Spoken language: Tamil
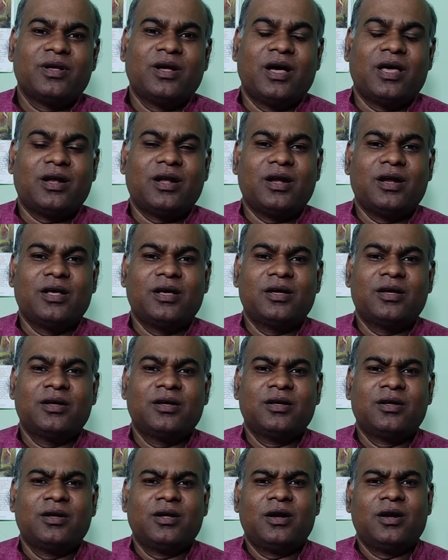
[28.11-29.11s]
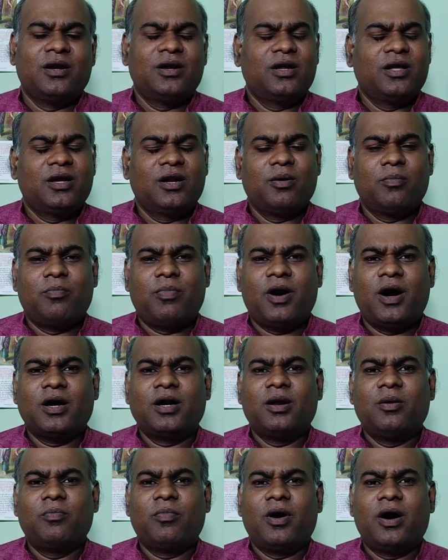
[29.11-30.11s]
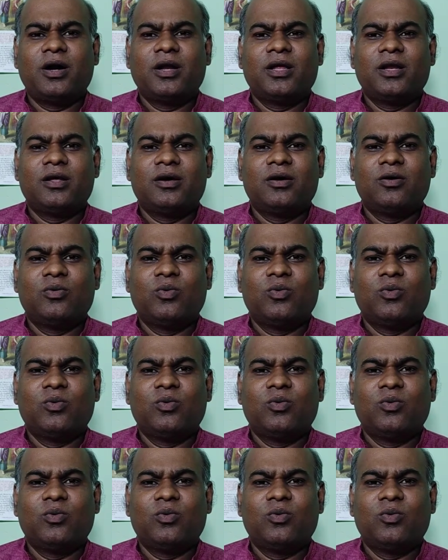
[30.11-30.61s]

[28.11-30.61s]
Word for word: அதனால் நீங்கள் பாடல் பாடின